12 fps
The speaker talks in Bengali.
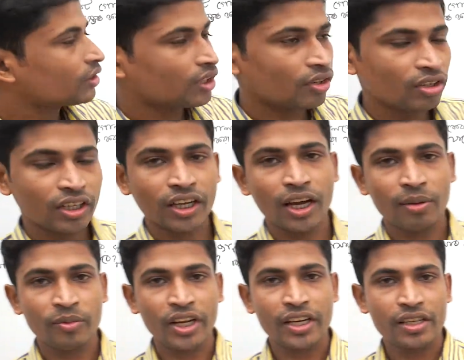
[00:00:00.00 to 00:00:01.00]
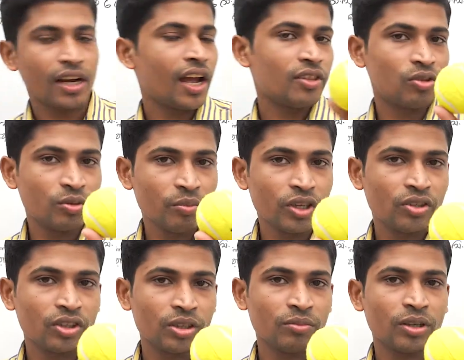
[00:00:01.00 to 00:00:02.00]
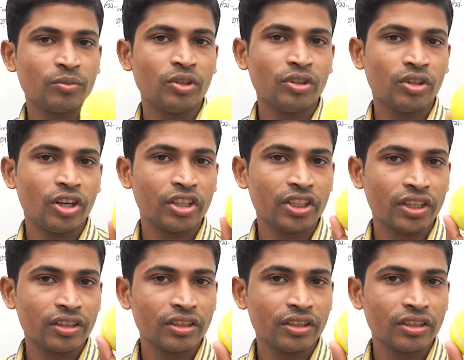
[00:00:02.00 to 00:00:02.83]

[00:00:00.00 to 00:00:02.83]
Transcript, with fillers: তাহলে আমরা এটার আয়তন বের করতে পারবো অর্থাৎ